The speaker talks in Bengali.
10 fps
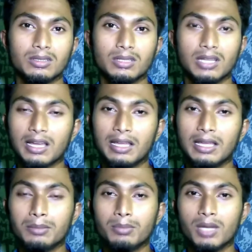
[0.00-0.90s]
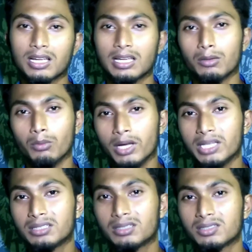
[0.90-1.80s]
তারা এই ব্ল্যাক অ্যান্ড
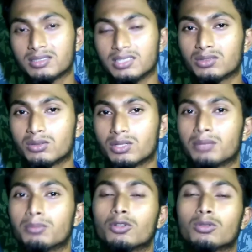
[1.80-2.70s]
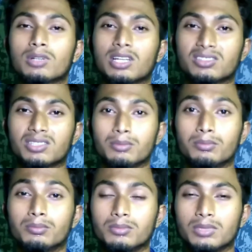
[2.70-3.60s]
হোয়াইট সেন্সরের মূলত কাজটা
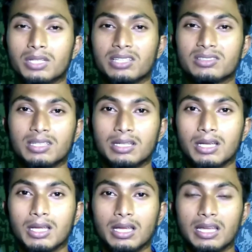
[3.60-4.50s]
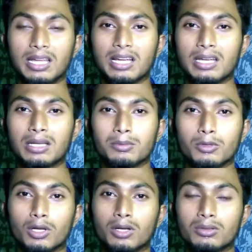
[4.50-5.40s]
রেখেছে এখানে
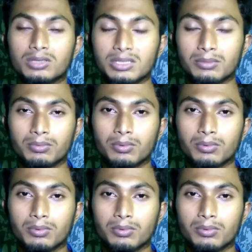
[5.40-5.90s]
অন্যান্য যে